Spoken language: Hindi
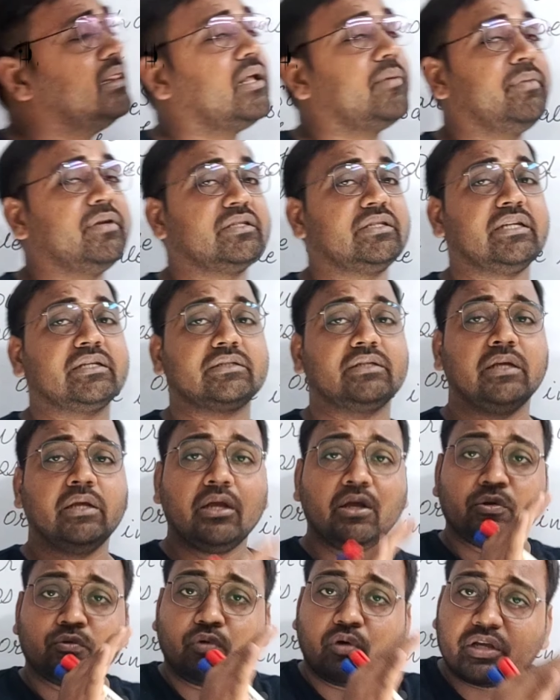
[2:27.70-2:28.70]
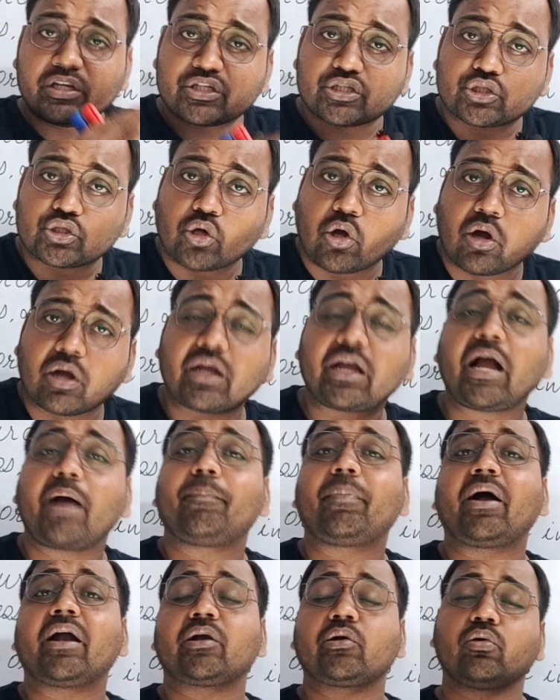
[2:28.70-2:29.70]
इन द बिजनेस वो स्टॉक का
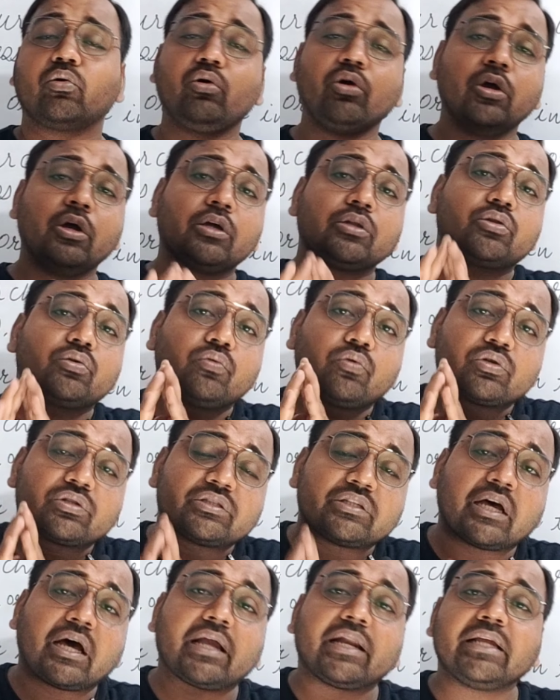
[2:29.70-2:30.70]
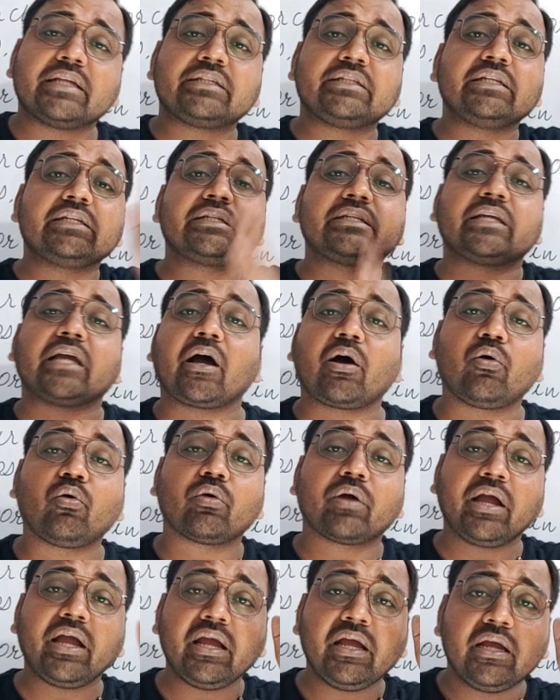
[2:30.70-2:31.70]
पार्ट हो तो वो सारे चीज क्या
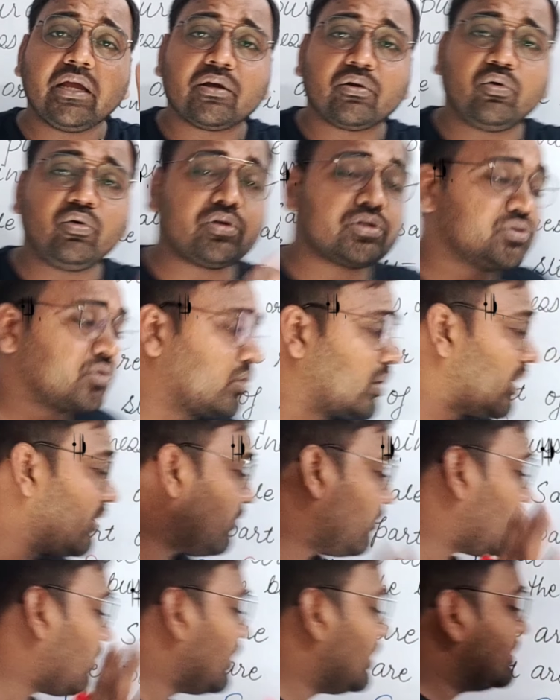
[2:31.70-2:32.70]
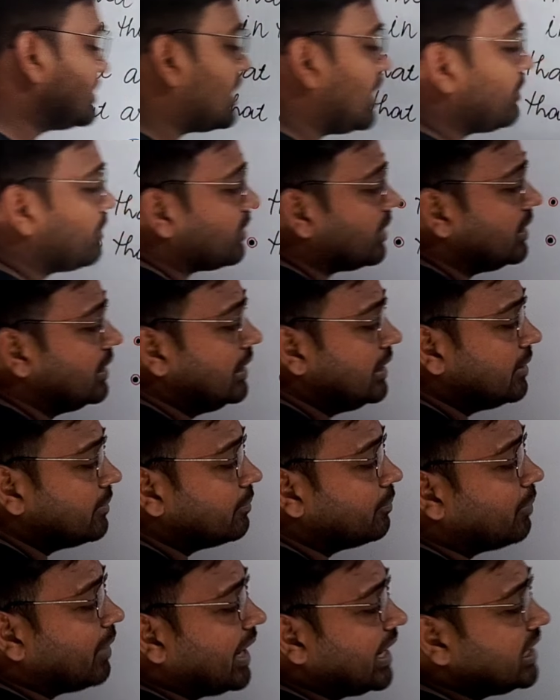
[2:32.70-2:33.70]
हो गए गुड्स हो गए फॉर एग्जाम्पल
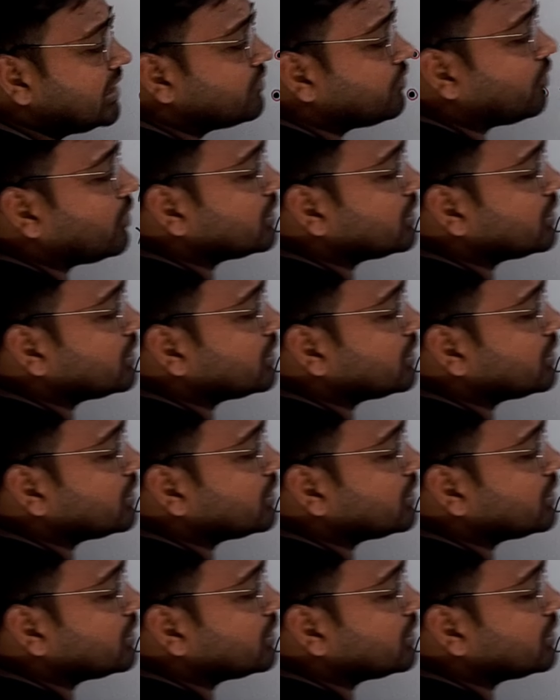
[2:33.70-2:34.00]
बाइक